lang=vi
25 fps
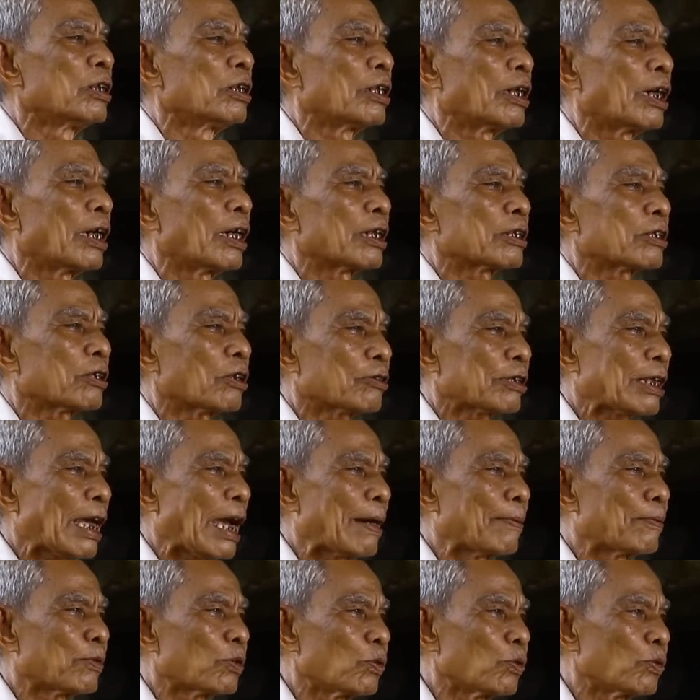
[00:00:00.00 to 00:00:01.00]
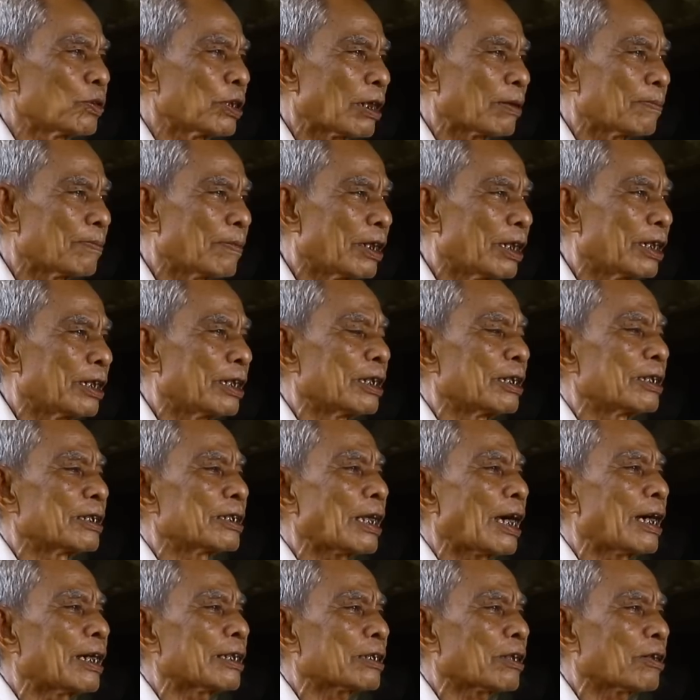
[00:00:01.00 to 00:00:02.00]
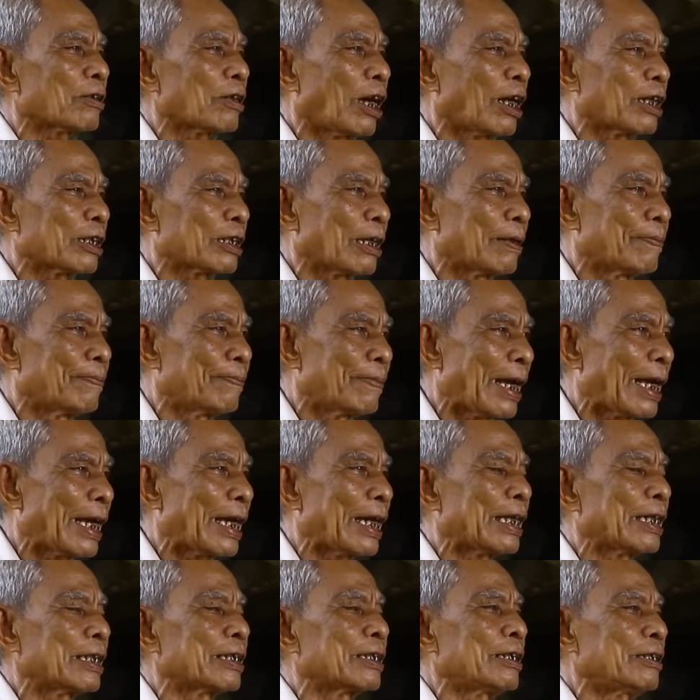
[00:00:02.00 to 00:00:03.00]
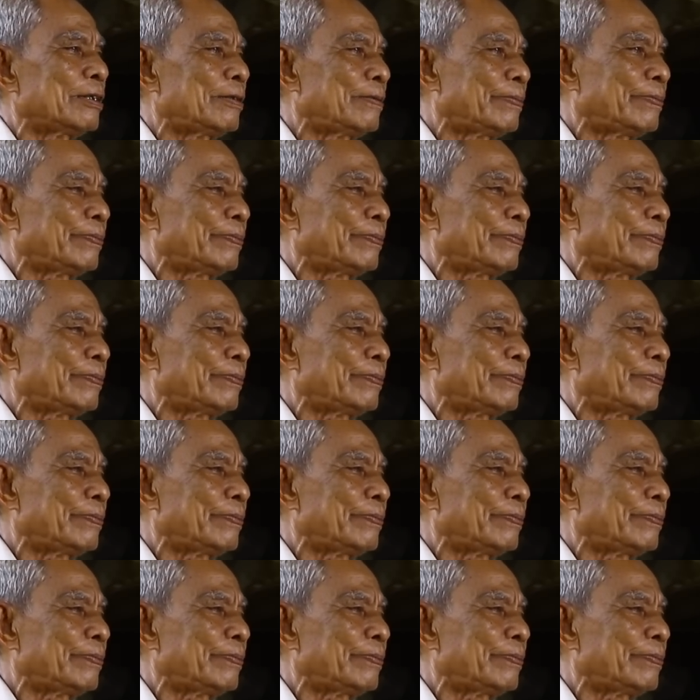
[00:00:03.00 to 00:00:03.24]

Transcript: là tụi tam rung nâng mơ tá tụi đòn thở man